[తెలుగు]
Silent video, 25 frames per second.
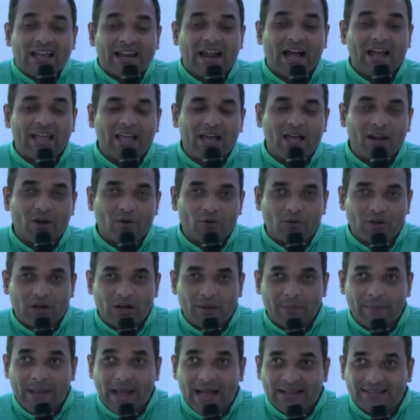
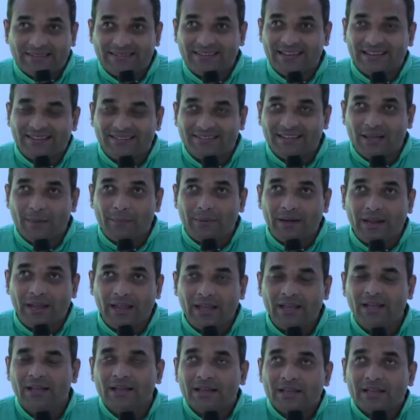రాయాలనుకున్న మ్యాథ్స్ ఎగ్జామ్ని